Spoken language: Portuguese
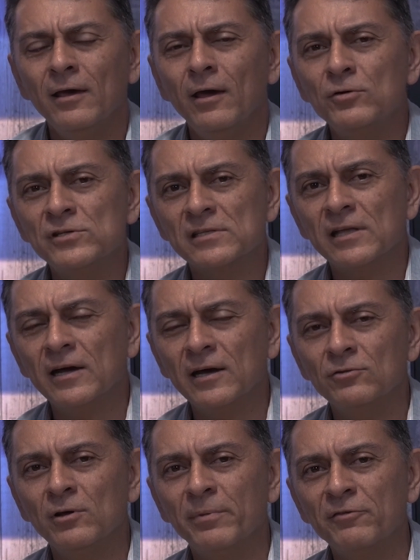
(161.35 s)
É o
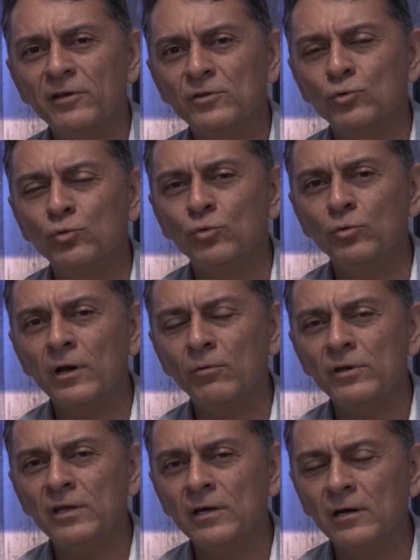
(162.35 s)
Estado, a Prefeitura, a
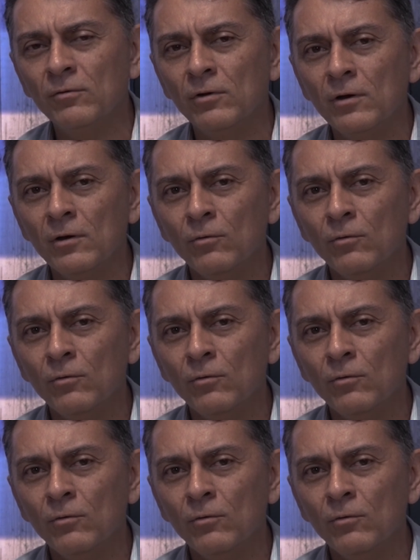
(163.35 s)
União,